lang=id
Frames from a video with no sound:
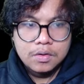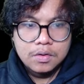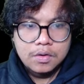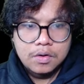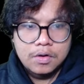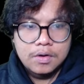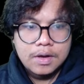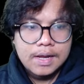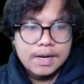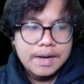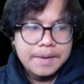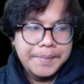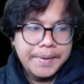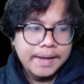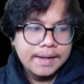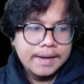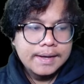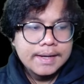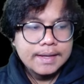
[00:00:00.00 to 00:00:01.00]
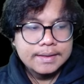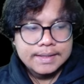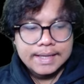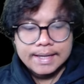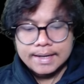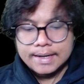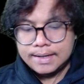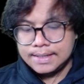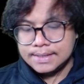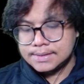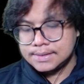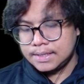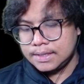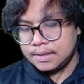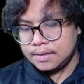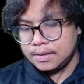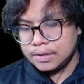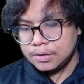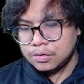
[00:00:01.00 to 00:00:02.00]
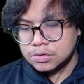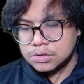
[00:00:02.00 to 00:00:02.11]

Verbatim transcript: Kalau kalian pengen lihat tier list ya, itu